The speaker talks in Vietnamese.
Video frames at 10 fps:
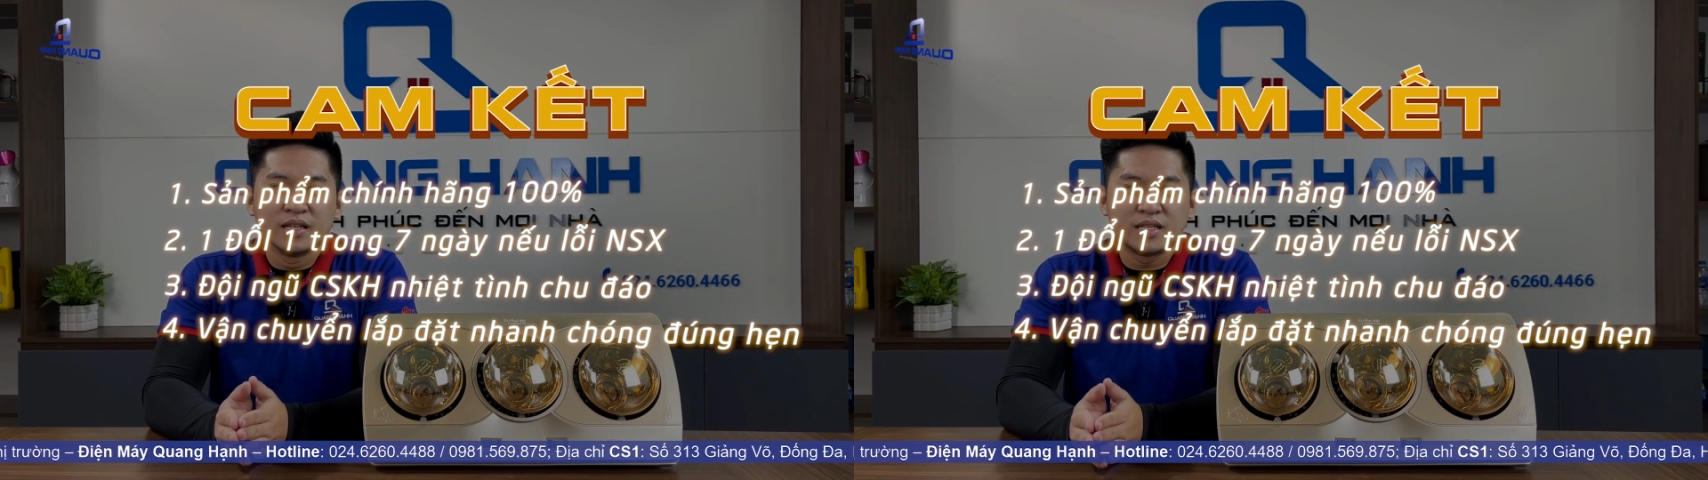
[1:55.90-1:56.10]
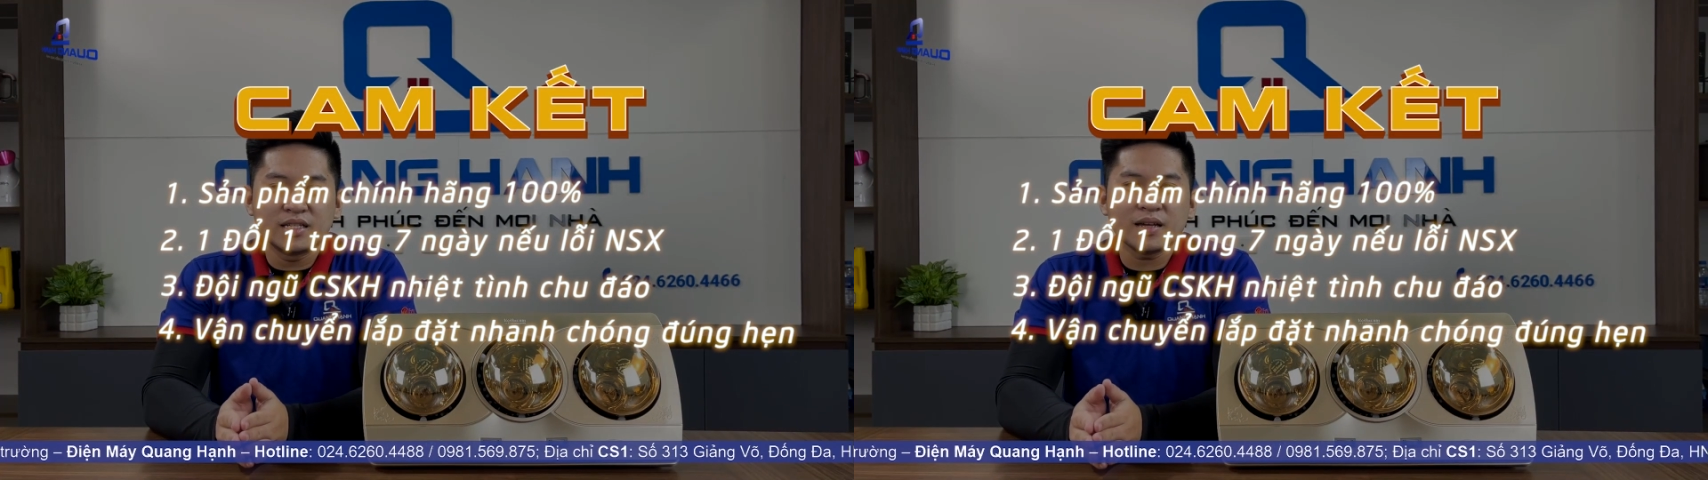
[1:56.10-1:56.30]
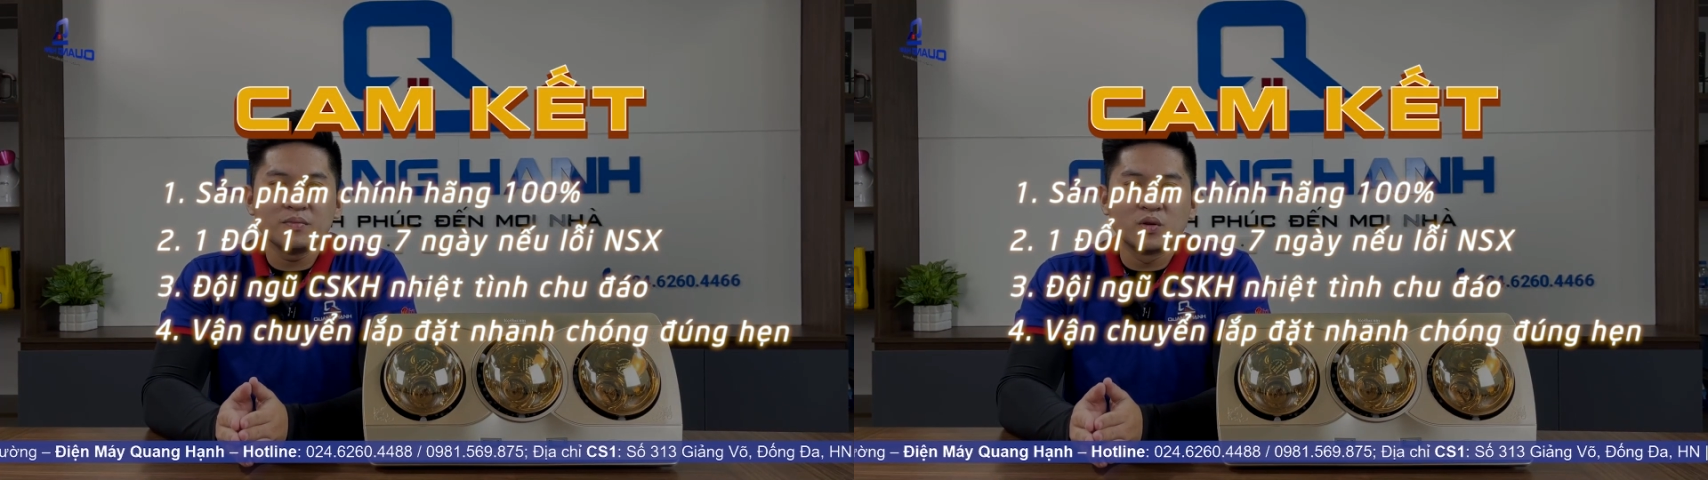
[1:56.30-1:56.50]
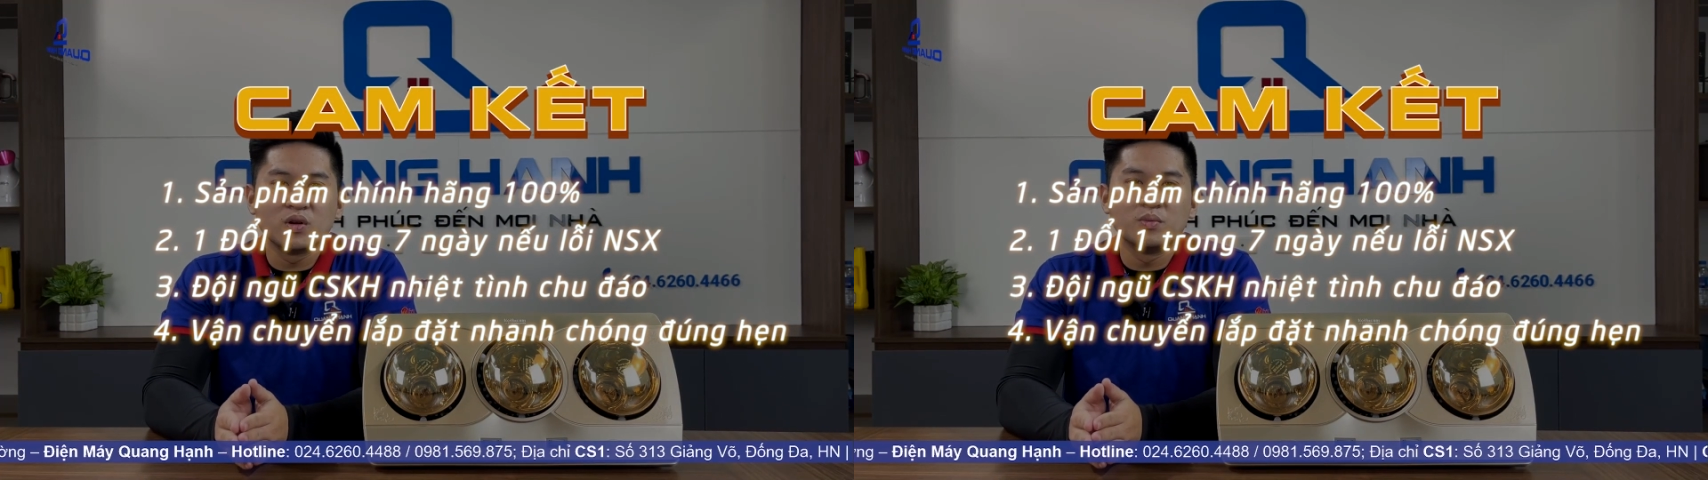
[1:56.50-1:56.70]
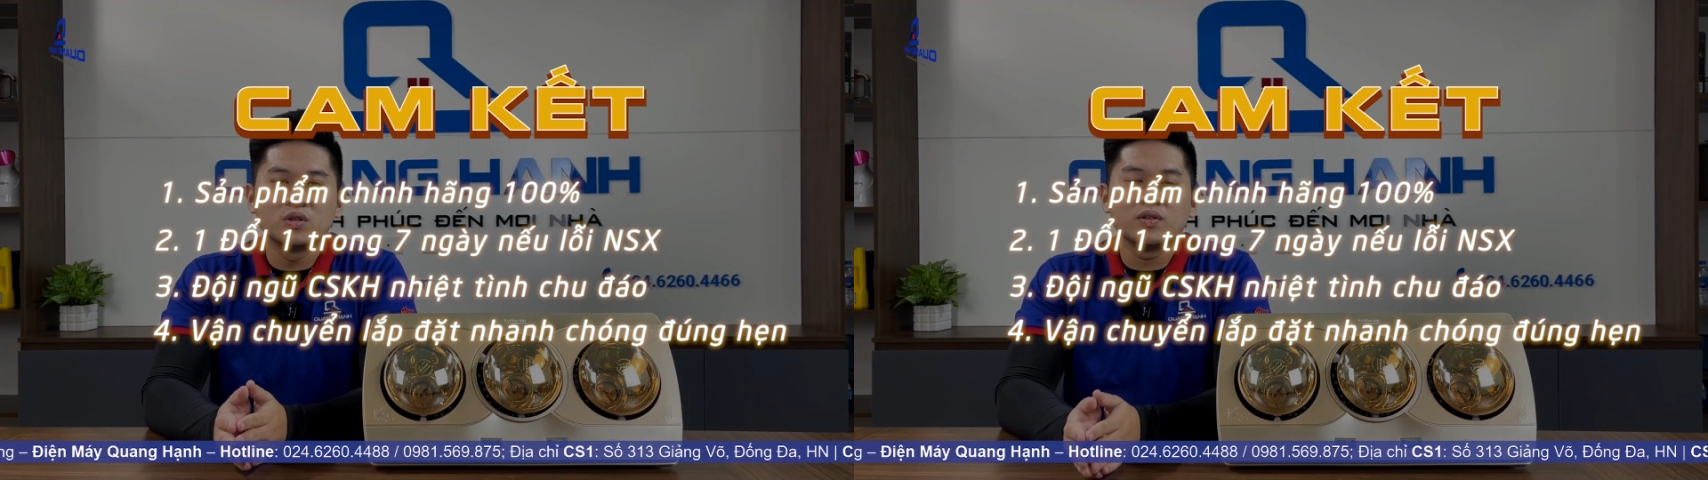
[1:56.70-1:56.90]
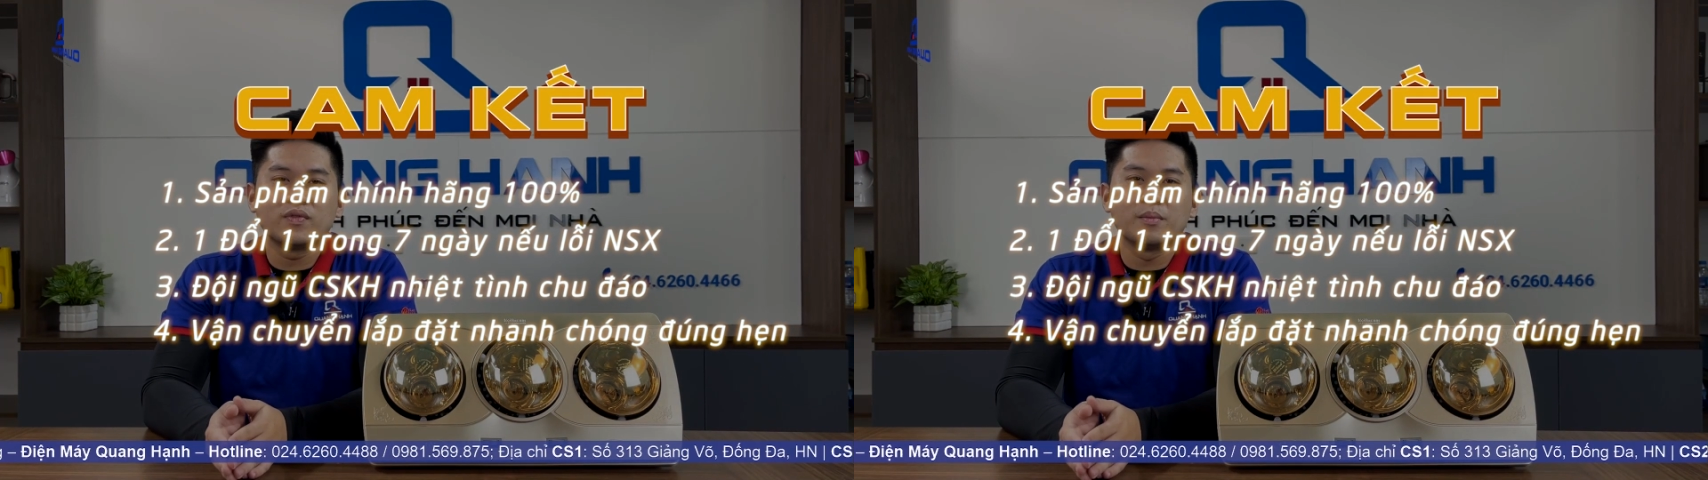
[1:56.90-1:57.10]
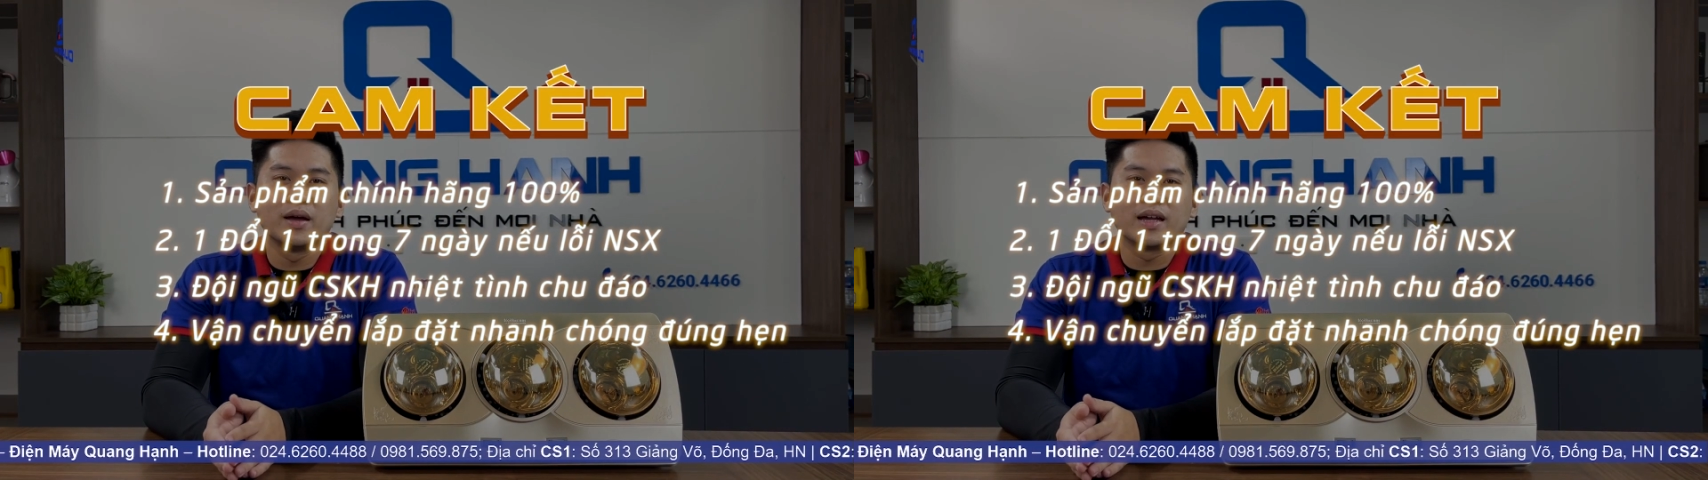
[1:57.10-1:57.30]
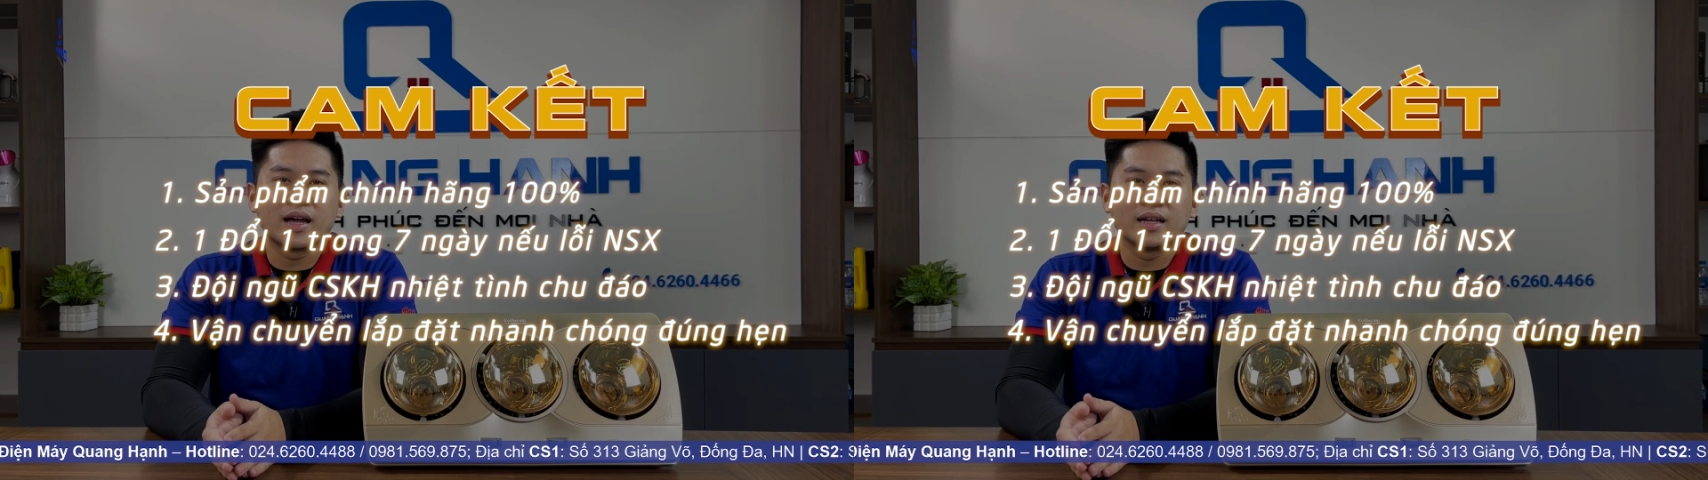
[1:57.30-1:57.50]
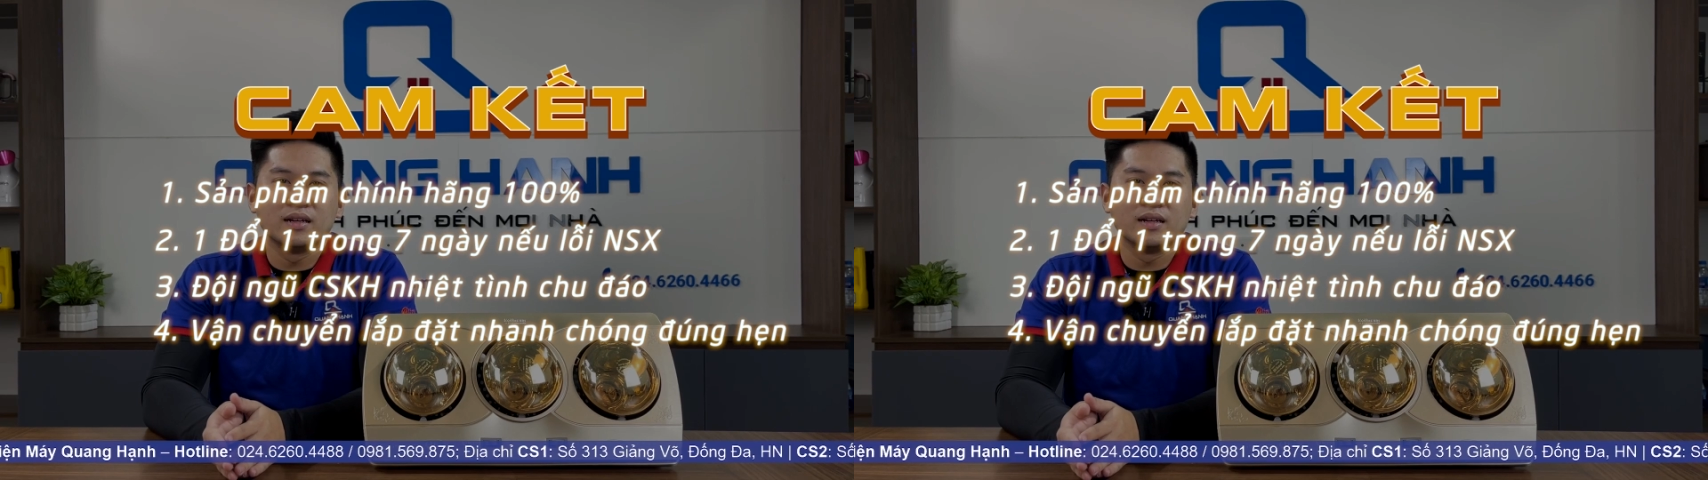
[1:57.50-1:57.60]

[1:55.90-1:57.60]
chính sách một đổi một trong vòng 7 ngày